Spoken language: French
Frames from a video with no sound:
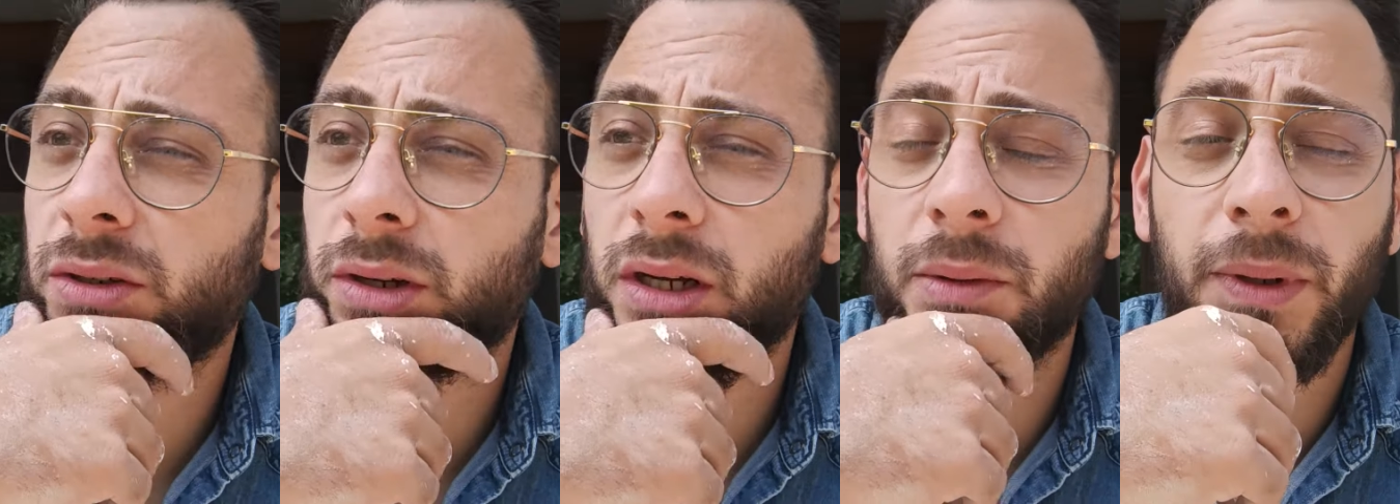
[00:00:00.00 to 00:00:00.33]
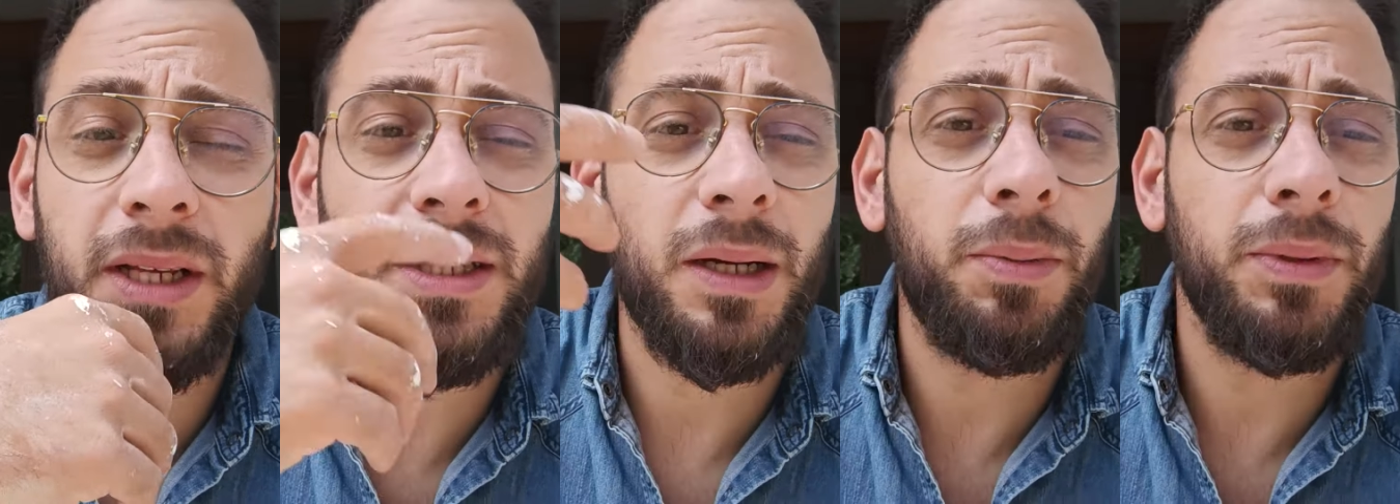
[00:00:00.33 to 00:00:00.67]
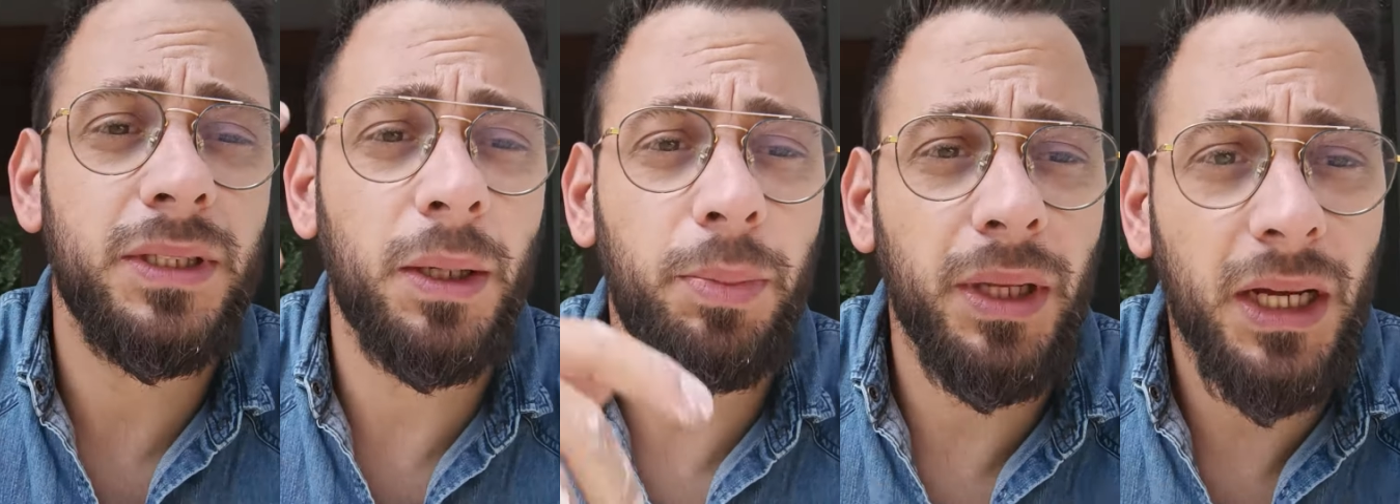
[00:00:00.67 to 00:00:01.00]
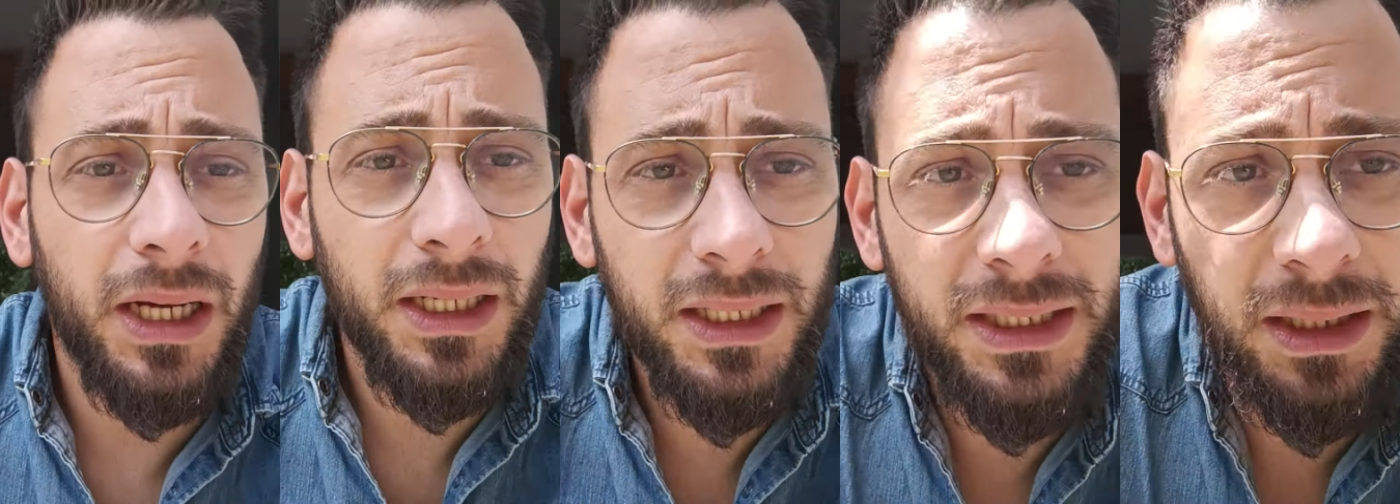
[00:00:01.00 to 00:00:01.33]
Voilà, après, ça, ça
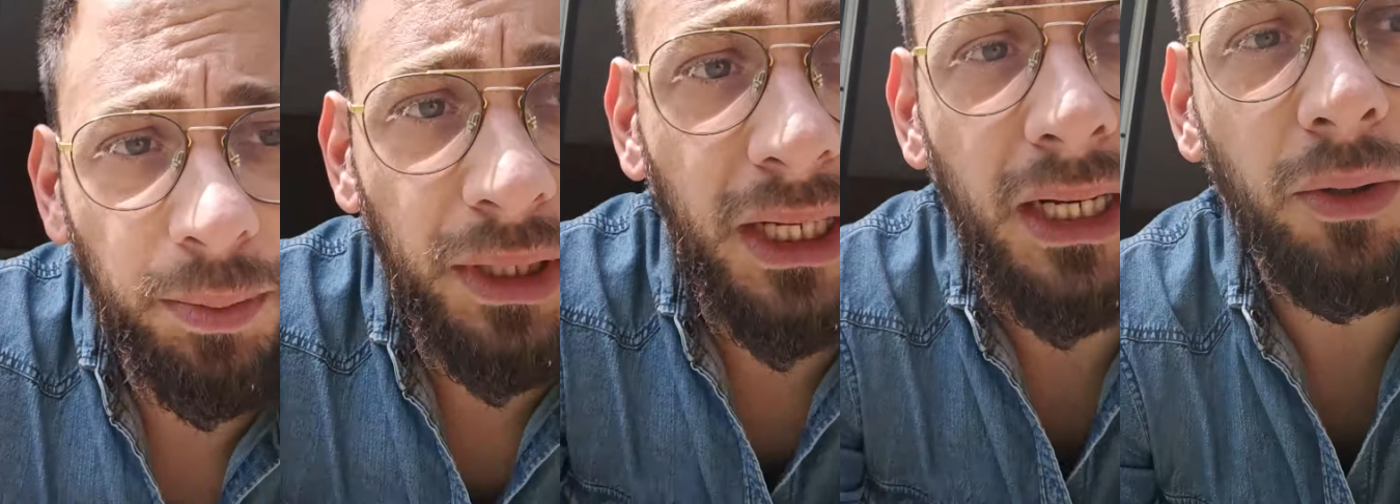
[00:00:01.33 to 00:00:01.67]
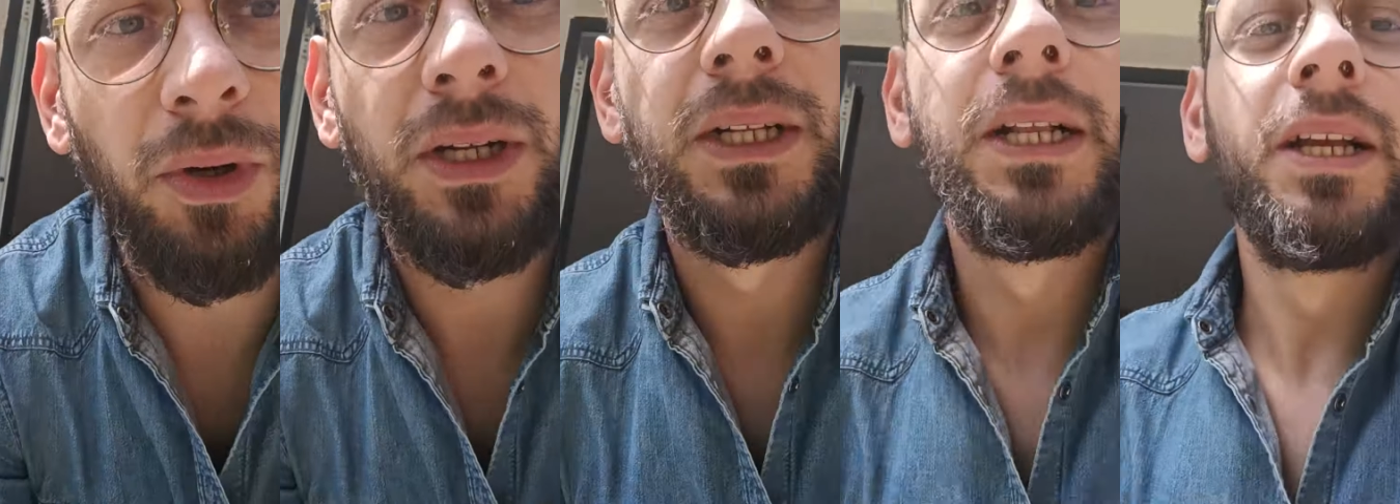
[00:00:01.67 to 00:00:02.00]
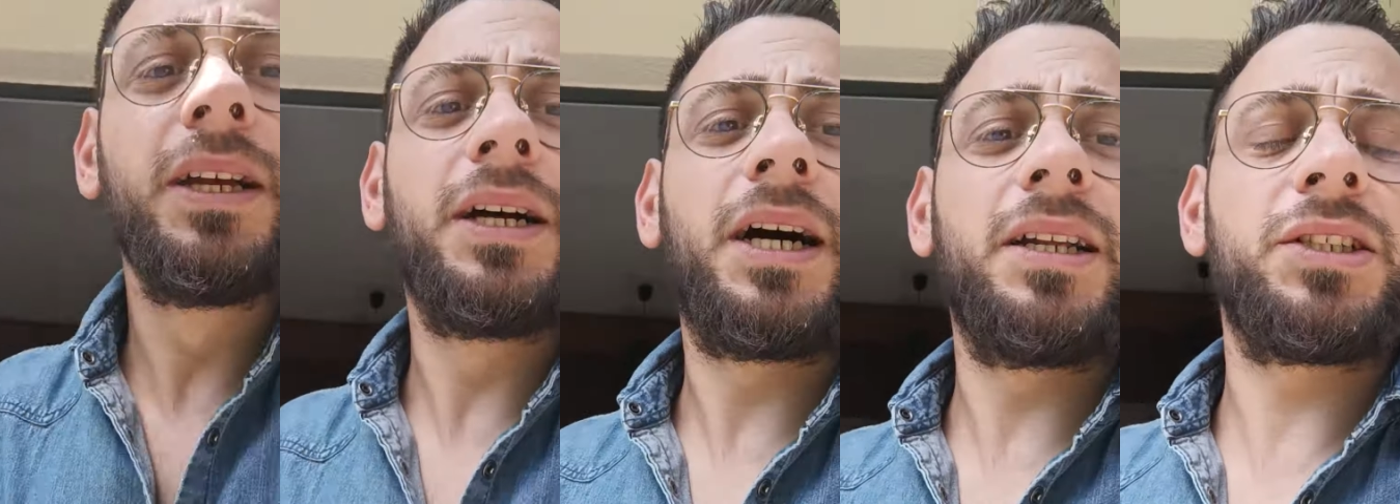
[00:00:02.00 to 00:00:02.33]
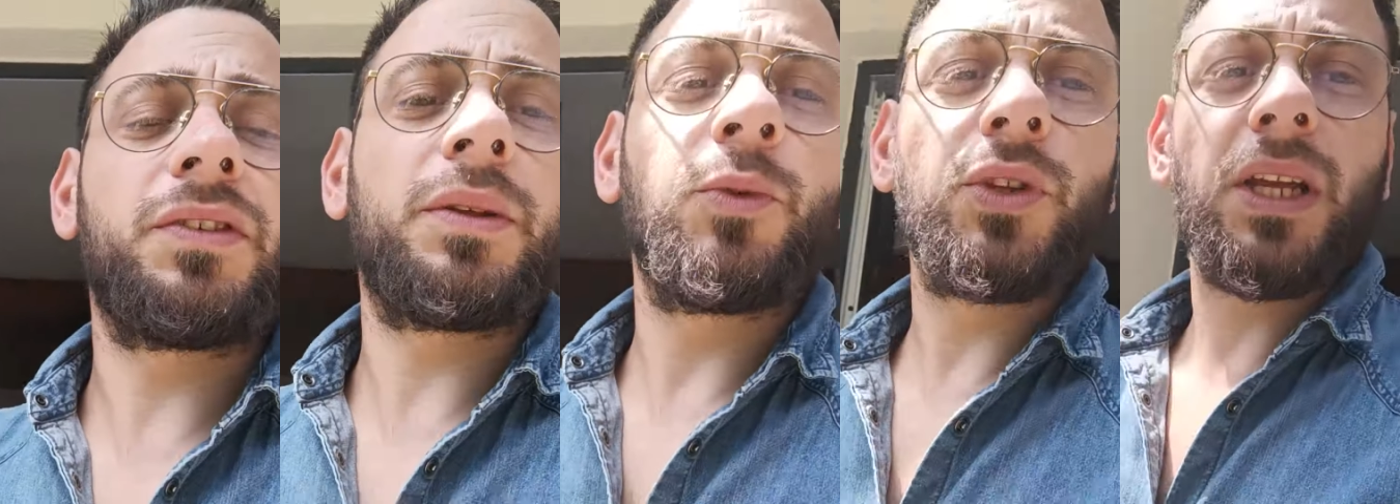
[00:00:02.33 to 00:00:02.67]
plaira, qui ça plaira. Quoi. Allez,
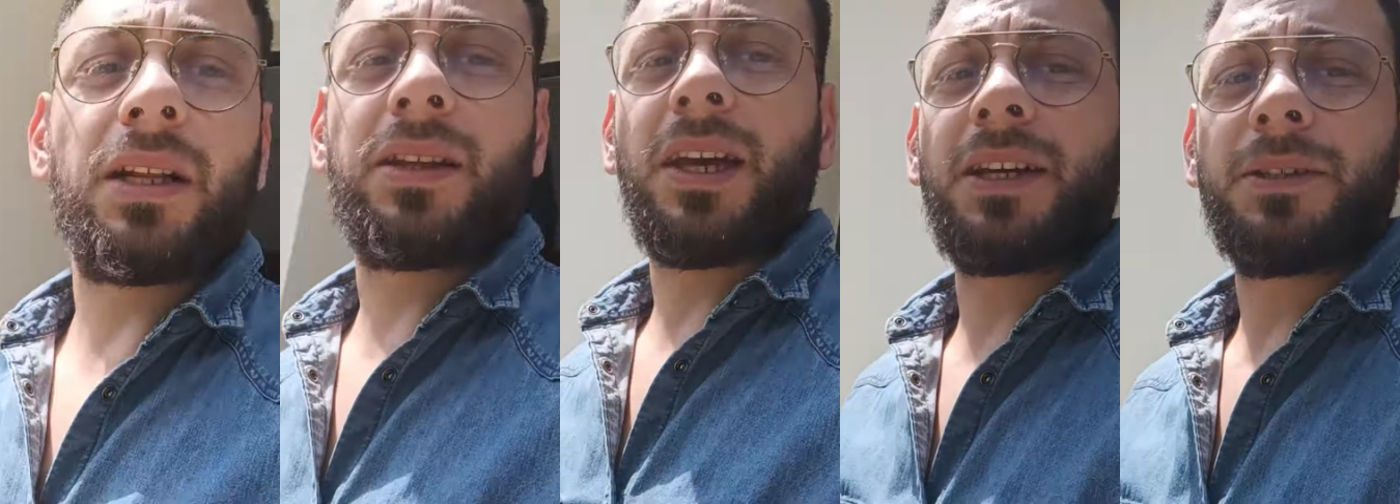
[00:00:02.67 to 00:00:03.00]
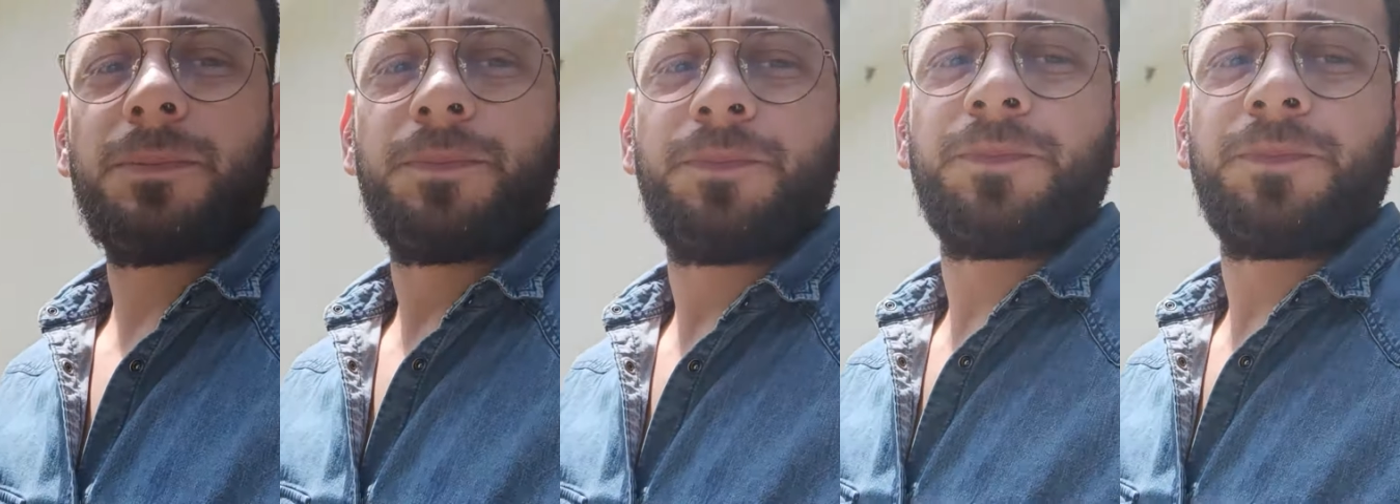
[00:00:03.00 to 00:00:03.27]
je vais te montrer le terrain.